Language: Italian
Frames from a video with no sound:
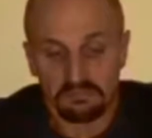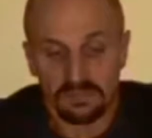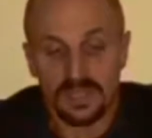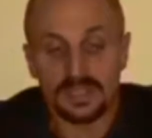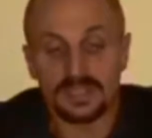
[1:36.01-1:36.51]

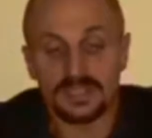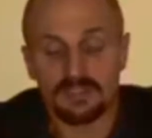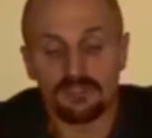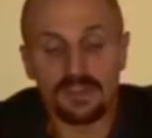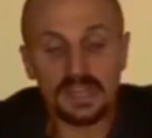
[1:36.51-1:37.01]
che inizia
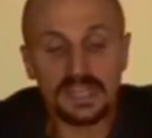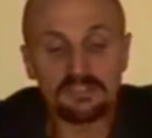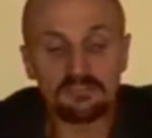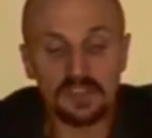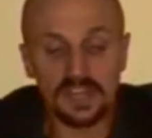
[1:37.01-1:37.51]
a fare la
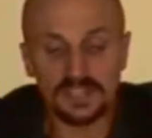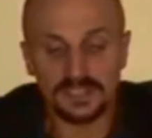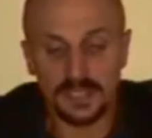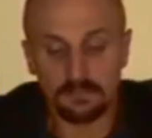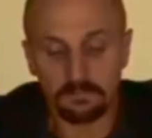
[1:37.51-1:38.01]

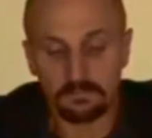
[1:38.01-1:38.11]
differenza.